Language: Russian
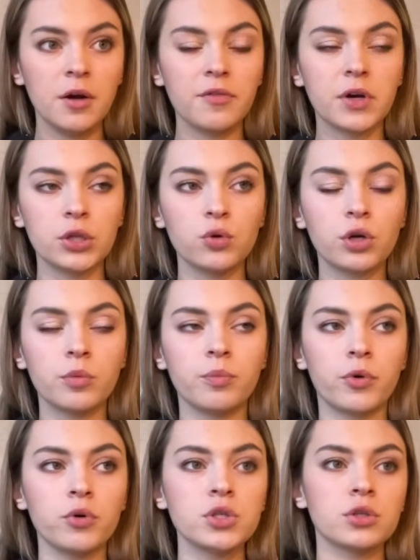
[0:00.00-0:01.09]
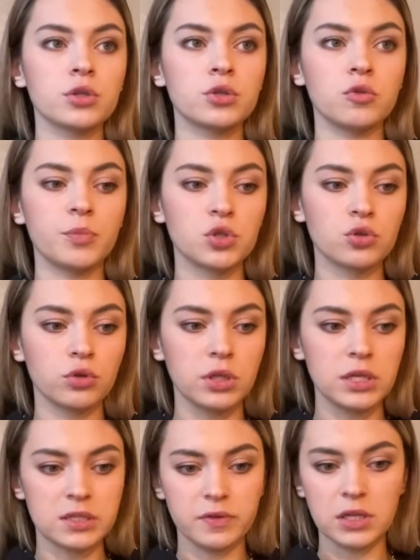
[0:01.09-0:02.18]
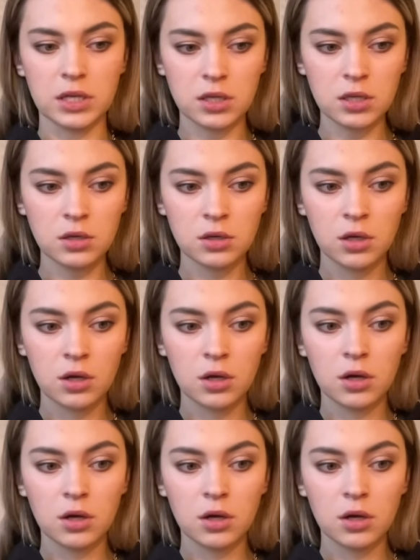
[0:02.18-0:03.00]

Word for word: в котором просто 100-500 извинений,